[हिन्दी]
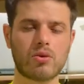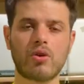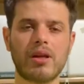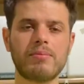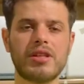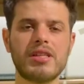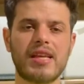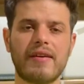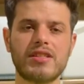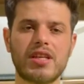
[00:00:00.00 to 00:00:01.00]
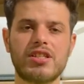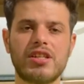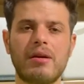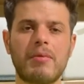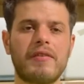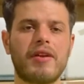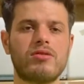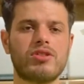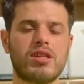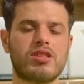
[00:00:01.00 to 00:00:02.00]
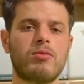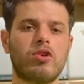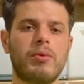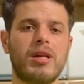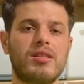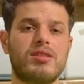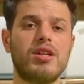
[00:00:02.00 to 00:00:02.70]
फोर एम थ्री सेवन जनरेशन हमारे ग्राहक से कस्टमर को मिलेगा